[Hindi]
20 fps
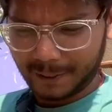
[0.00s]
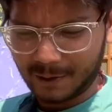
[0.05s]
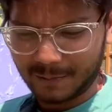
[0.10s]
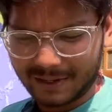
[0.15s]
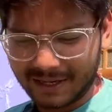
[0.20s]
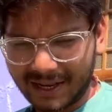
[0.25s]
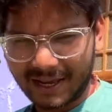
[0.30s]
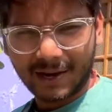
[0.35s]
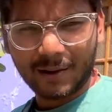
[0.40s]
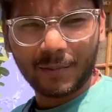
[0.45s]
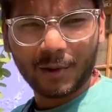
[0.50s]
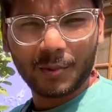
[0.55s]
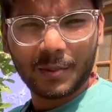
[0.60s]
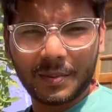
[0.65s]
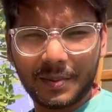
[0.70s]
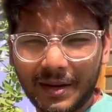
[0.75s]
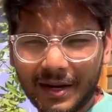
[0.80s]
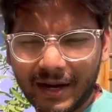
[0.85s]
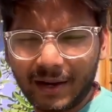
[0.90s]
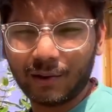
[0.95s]
तो अभी नए कपड़ों में
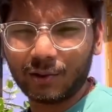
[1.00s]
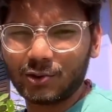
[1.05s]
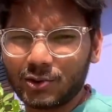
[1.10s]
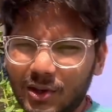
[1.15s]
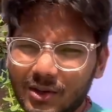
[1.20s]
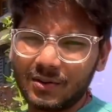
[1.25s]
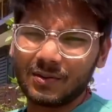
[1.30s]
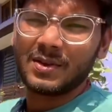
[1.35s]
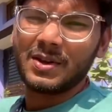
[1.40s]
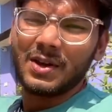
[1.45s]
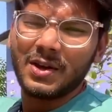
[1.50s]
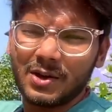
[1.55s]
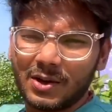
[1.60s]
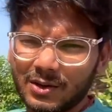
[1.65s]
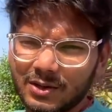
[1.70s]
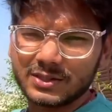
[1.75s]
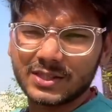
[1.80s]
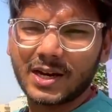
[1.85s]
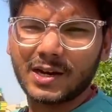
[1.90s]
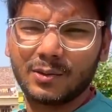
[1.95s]
मैं रेडी हो चुका हूँ
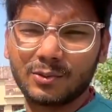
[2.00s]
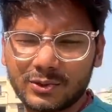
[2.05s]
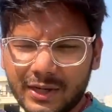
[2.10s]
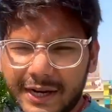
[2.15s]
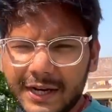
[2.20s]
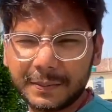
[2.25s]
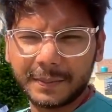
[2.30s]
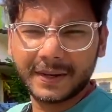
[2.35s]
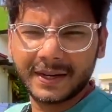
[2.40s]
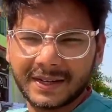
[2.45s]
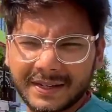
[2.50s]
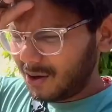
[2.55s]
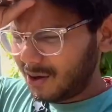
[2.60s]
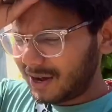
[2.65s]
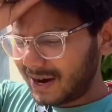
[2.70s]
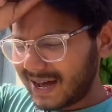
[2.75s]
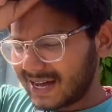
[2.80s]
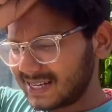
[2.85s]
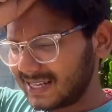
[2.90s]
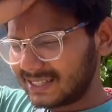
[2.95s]
और जा रहा हूँ साइट पे
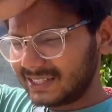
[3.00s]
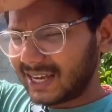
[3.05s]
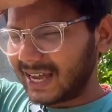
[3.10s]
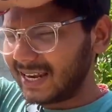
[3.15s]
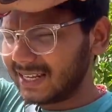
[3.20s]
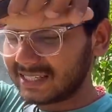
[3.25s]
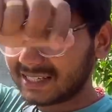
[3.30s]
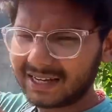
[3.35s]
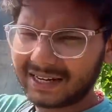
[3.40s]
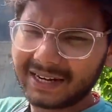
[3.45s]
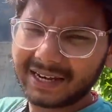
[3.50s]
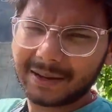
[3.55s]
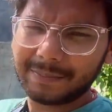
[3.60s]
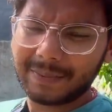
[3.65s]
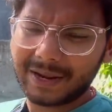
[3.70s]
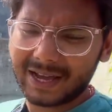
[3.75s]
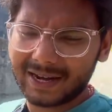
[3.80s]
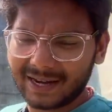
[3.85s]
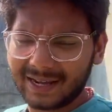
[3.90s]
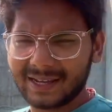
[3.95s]
और आज एक चैलेंज करने का
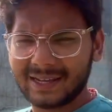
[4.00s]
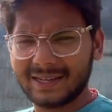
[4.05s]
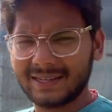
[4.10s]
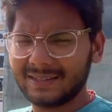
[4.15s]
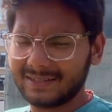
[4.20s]
प्लान है